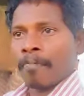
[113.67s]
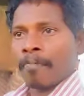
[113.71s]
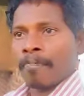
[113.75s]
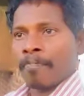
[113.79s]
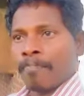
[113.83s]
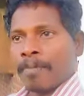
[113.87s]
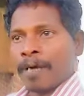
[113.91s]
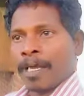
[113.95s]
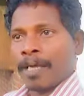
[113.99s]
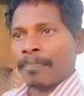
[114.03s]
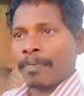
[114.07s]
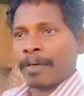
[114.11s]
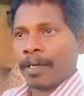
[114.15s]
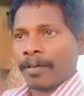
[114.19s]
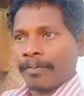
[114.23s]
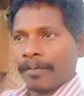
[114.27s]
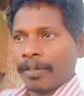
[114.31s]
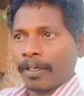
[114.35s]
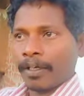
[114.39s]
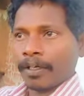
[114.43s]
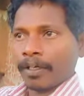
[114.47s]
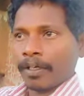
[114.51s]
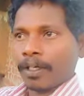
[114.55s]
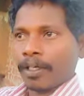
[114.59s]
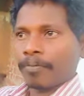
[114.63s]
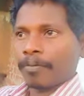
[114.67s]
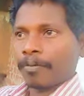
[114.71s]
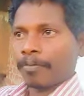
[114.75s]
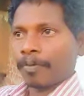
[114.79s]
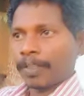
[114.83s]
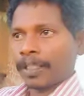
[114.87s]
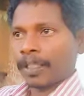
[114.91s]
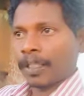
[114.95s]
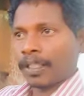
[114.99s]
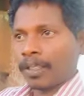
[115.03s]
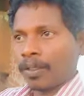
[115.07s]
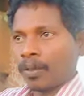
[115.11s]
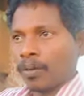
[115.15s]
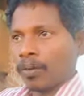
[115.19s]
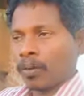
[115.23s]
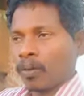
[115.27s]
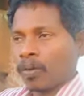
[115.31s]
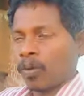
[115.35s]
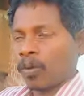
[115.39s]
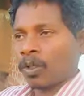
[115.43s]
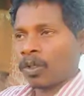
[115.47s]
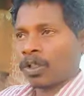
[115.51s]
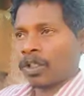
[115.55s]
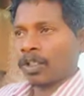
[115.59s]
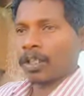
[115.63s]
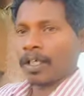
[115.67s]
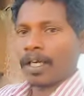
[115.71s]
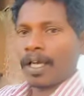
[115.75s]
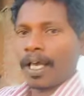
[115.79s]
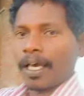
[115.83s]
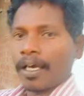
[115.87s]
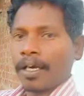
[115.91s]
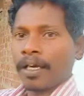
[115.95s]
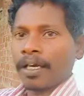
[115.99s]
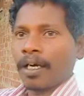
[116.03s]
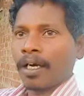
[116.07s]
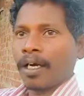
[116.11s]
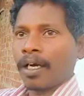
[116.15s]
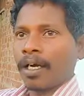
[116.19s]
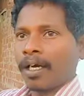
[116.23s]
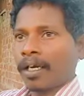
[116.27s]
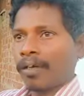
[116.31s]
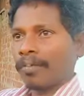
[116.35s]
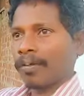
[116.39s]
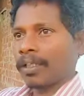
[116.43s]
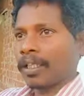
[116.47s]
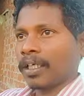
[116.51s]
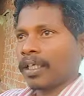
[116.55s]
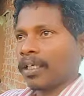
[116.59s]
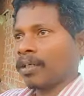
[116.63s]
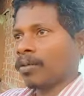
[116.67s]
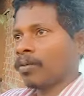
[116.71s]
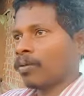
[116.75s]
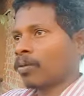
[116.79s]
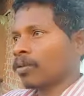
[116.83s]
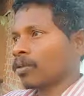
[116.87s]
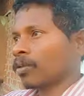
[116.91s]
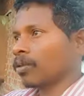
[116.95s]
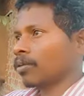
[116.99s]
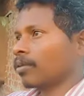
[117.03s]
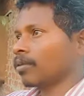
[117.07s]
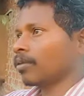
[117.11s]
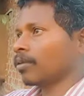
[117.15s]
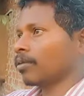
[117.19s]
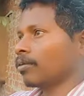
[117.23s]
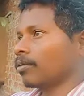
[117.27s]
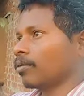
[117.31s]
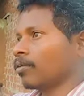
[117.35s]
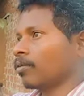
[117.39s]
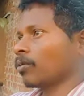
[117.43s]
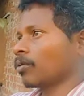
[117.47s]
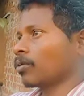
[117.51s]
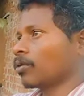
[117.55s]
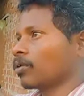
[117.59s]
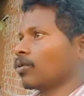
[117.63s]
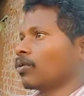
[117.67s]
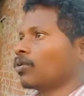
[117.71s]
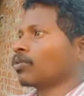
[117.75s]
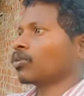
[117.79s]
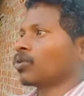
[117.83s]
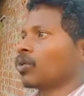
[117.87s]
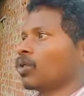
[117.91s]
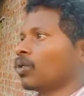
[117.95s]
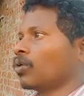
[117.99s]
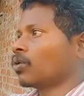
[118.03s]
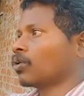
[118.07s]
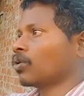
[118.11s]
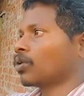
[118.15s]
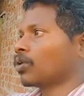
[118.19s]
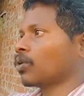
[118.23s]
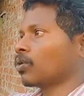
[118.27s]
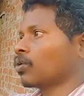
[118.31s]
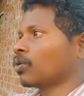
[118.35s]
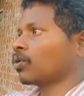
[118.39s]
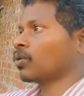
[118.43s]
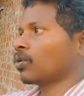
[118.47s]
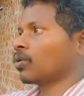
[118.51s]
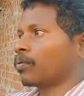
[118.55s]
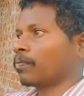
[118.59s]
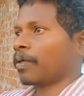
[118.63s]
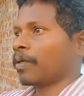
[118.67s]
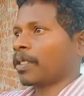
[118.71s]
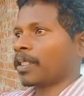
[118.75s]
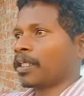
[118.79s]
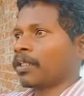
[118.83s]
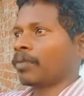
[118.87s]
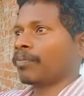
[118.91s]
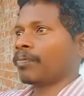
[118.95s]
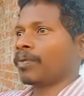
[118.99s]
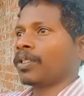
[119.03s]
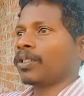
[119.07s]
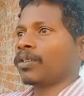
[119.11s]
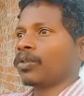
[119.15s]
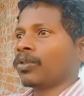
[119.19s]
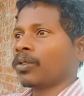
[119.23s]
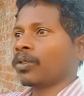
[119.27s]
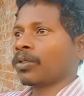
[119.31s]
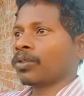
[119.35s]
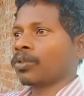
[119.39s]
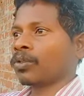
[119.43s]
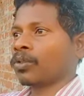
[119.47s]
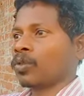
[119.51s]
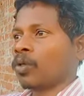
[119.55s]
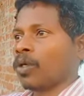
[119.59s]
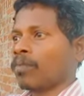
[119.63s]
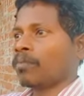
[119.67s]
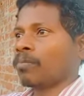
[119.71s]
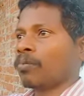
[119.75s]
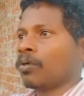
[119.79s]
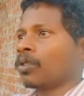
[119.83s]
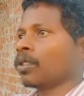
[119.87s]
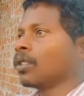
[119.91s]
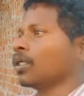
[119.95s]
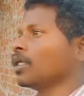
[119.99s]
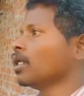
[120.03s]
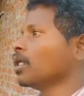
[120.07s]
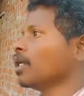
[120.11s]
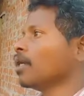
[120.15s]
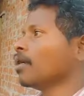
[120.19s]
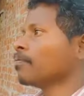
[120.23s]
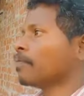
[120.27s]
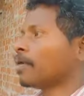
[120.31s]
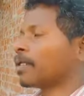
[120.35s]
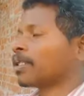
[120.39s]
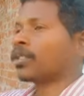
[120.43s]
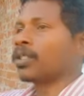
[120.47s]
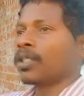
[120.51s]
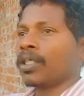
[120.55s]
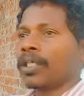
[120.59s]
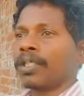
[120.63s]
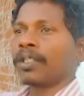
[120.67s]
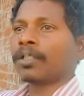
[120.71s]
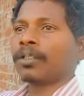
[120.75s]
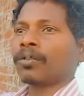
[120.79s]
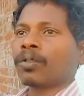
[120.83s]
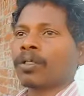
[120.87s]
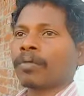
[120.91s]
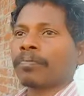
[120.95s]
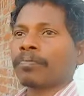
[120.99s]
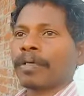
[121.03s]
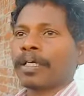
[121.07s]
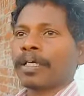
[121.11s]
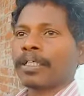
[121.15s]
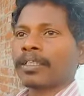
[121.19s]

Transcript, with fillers: அப்படியே பரவிடு இப்போ பார்த்திங்கன்னா ஒருத்தர் இல்லை அங்கே பார்த்தீங்கன்னா ஒருத்தர் ஒருத்தர் கிட்ட சொல்ல ஒருத்தர் ஒருத்தர் விட்டு பத்து பேர்த்துக்கிட்ட சொல்லும் போது பத்து பேர்த்துக்கிட்ட